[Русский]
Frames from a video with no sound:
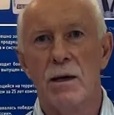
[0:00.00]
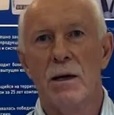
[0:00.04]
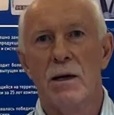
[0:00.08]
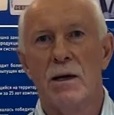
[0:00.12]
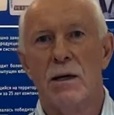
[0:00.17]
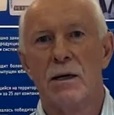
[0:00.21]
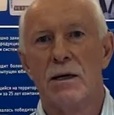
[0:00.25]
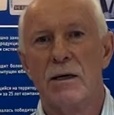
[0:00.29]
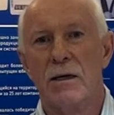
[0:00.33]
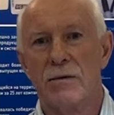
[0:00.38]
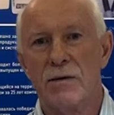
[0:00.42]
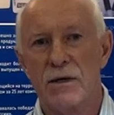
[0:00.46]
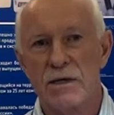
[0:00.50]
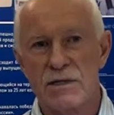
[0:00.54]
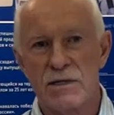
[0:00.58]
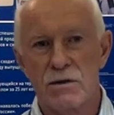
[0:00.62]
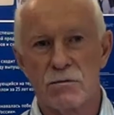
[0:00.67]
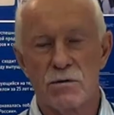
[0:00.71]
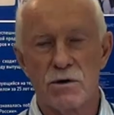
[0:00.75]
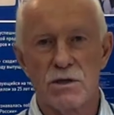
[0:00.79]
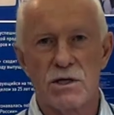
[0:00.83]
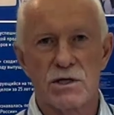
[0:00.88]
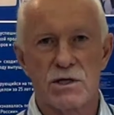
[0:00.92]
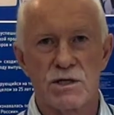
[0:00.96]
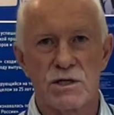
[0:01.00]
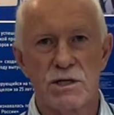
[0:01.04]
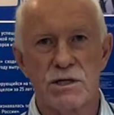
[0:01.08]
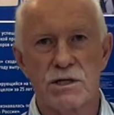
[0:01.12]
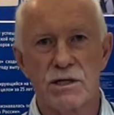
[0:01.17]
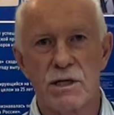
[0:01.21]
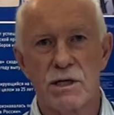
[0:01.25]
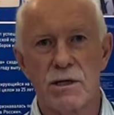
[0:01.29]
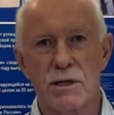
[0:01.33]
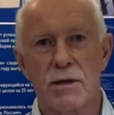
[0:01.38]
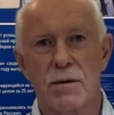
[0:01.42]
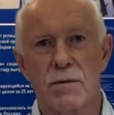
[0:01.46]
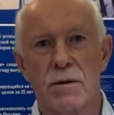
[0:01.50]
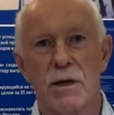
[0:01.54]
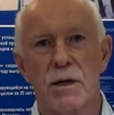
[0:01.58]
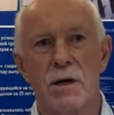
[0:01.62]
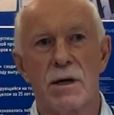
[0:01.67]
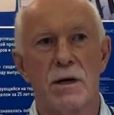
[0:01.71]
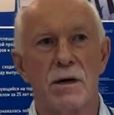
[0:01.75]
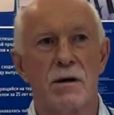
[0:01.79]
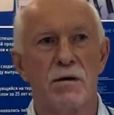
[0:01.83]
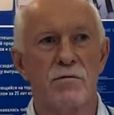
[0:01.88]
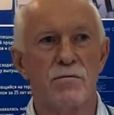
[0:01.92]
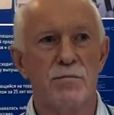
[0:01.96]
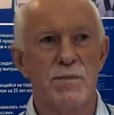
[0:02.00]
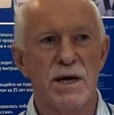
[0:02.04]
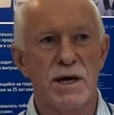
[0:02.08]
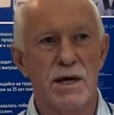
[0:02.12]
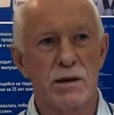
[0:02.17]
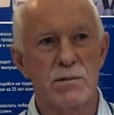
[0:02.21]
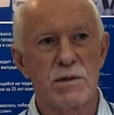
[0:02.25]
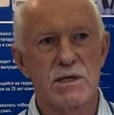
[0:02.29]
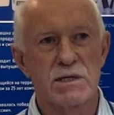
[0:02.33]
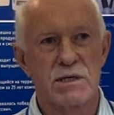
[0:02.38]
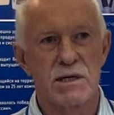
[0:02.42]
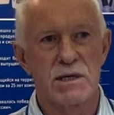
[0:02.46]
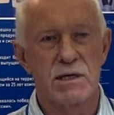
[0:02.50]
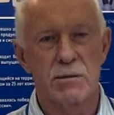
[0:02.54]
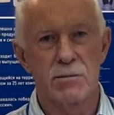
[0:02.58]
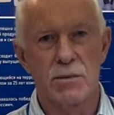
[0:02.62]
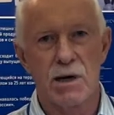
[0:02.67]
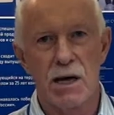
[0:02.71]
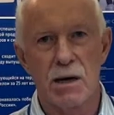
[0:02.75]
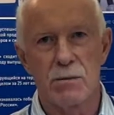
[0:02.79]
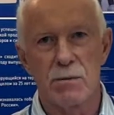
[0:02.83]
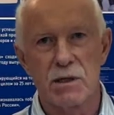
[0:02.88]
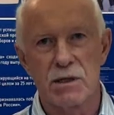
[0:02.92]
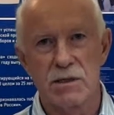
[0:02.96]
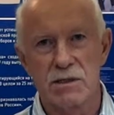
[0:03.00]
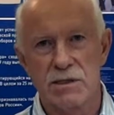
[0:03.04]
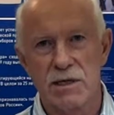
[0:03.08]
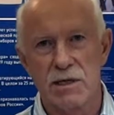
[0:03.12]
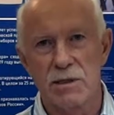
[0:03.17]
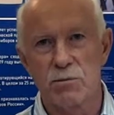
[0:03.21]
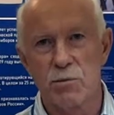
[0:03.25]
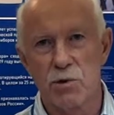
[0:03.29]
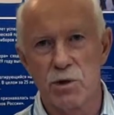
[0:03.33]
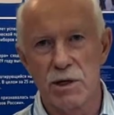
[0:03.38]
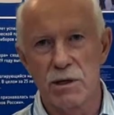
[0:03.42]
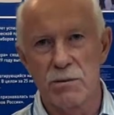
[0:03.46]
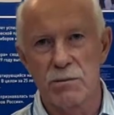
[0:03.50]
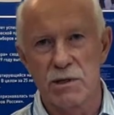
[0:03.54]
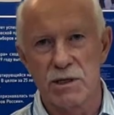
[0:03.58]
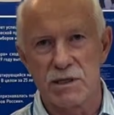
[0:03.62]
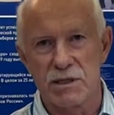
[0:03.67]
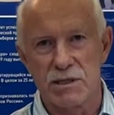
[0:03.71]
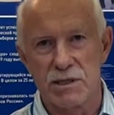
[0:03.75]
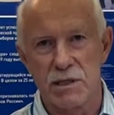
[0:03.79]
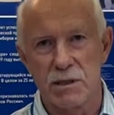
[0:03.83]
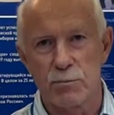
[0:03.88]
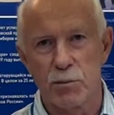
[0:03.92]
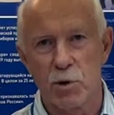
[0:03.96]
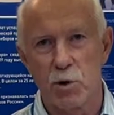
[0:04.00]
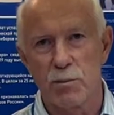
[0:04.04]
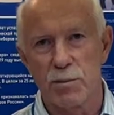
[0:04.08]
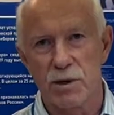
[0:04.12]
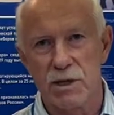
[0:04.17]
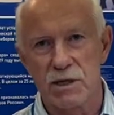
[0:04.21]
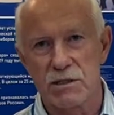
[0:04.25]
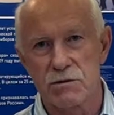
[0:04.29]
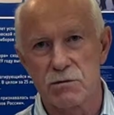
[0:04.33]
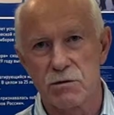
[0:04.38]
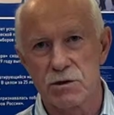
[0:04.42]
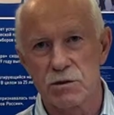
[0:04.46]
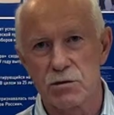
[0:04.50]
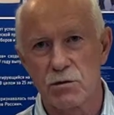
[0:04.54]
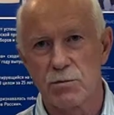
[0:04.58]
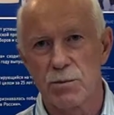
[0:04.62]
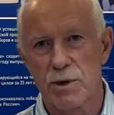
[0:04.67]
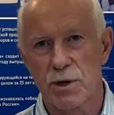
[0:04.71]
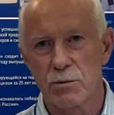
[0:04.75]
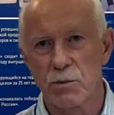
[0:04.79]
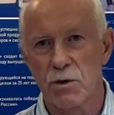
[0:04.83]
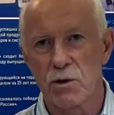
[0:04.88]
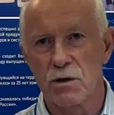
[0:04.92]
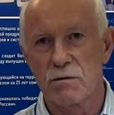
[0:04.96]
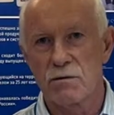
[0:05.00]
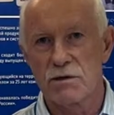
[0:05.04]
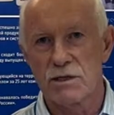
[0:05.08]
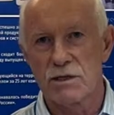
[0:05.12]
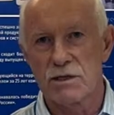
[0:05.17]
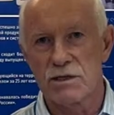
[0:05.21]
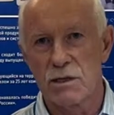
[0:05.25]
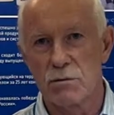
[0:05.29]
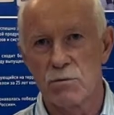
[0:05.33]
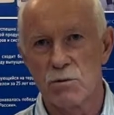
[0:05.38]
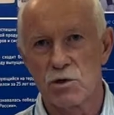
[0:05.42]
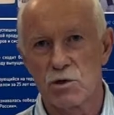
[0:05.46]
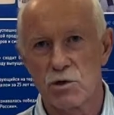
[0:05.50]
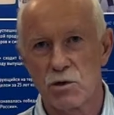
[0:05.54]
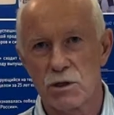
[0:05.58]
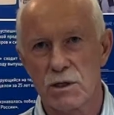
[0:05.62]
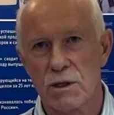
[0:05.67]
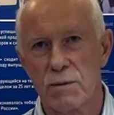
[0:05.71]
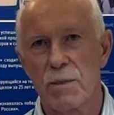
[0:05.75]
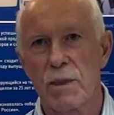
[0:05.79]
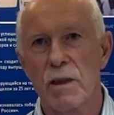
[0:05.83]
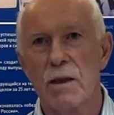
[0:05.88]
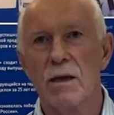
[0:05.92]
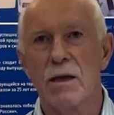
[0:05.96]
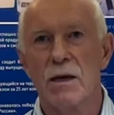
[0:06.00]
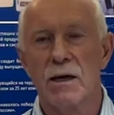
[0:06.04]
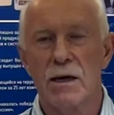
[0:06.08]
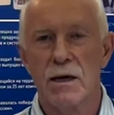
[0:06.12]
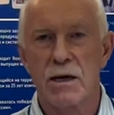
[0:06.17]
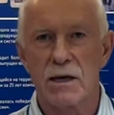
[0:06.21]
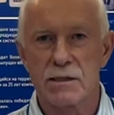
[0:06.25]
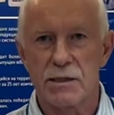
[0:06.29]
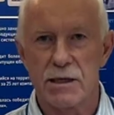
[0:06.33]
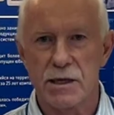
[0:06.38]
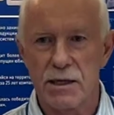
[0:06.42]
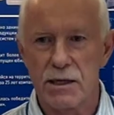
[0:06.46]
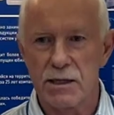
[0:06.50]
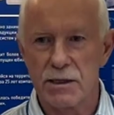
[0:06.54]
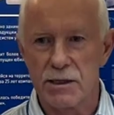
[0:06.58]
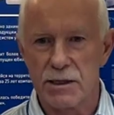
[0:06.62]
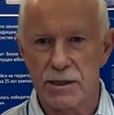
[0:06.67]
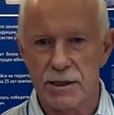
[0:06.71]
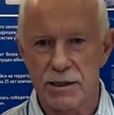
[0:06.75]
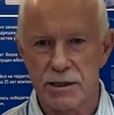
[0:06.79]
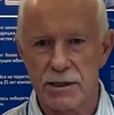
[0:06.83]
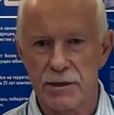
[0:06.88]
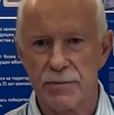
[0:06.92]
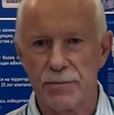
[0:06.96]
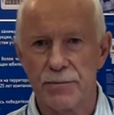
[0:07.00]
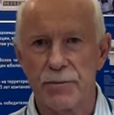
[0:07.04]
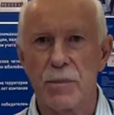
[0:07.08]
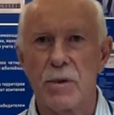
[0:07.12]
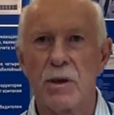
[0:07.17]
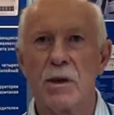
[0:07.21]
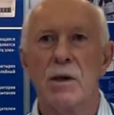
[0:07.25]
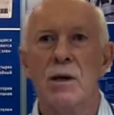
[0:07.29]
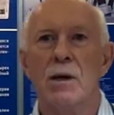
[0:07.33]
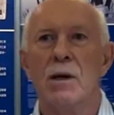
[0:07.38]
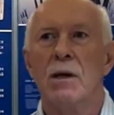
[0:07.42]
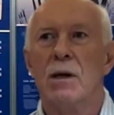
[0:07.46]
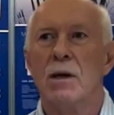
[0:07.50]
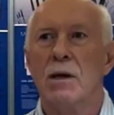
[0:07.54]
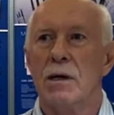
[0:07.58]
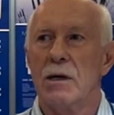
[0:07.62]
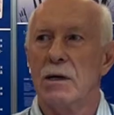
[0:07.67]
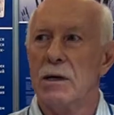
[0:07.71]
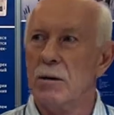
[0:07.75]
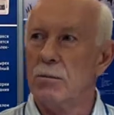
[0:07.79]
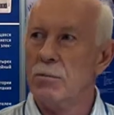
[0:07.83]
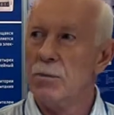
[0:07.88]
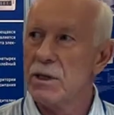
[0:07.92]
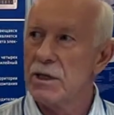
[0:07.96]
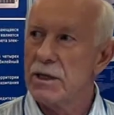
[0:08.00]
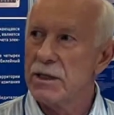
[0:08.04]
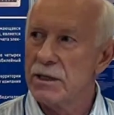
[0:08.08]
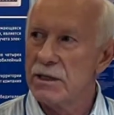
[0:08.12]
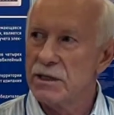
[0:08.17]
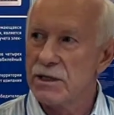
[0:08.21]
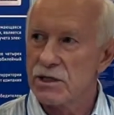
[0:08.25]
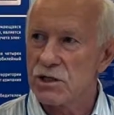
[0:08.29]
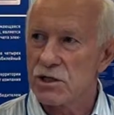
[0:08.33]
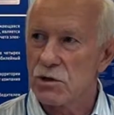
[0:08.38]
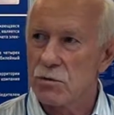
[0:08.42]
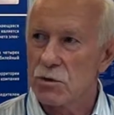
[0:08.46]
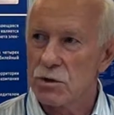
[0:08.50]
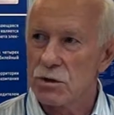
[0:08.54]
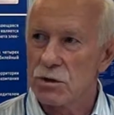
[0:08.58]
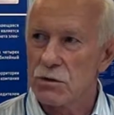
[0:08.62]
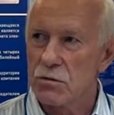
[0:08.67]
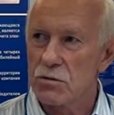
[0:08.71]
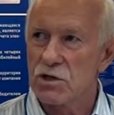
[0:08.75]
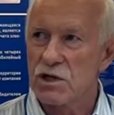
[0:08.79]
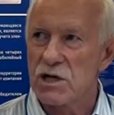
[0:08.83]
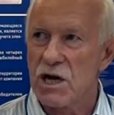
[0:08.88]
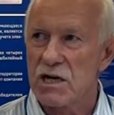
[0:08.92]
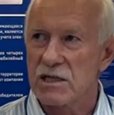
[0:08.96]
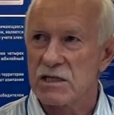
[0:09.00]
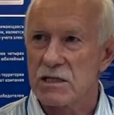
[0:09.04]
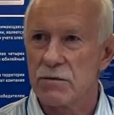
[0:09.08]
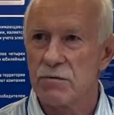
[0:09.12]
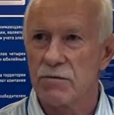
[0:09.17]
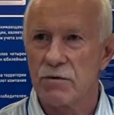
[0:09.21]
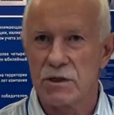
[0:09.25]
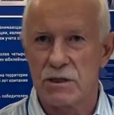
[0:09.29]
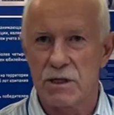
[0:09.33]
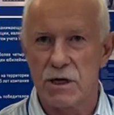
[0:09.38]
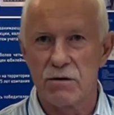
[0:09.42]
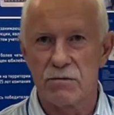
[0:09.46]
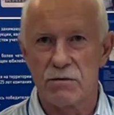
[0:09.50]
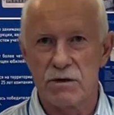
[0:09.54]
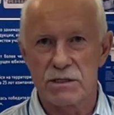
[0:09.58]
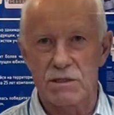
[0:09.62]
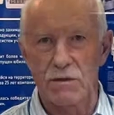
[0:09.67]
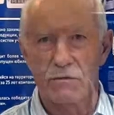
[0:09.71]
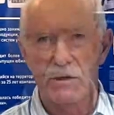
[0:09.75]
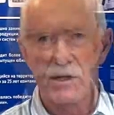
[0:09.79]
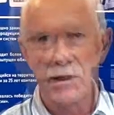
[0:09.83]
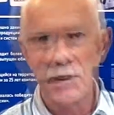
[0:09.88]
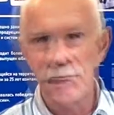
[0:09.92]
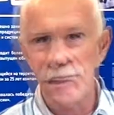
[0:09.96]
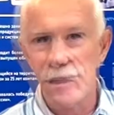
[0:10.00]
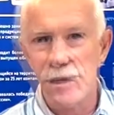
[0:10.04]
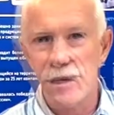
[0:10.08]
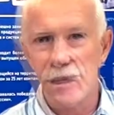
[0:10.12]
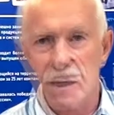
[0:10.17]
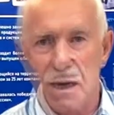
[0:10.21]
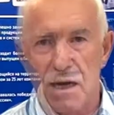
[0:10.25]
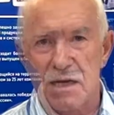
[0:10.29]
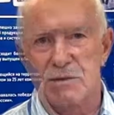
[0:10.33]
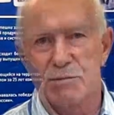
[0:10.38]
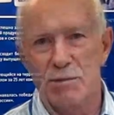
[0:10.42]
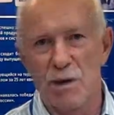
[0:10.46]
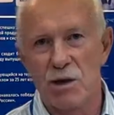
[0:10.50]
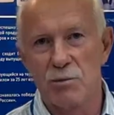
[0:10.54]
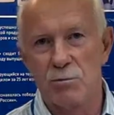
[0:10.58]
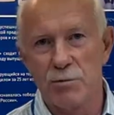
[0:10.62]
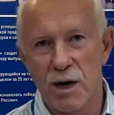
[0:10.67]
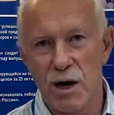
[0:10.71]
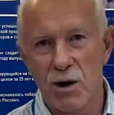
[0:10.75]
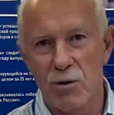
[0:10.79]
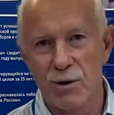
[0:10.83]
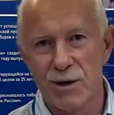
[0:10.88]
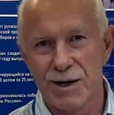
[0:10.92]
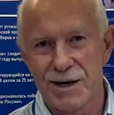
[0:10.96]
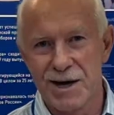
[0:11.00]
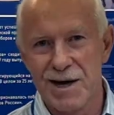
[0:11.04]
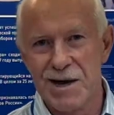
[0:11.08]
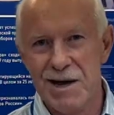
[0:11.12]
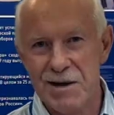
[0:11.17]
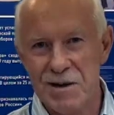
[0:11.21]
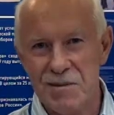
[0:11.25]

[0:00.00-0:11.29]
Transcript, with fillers: На сегодняшний день в мире мы занимаем седьмое место по производству производству приборов и систем учета электроэнергии. Э, мы ежегодно участвуем в этой выставке Caspian Power.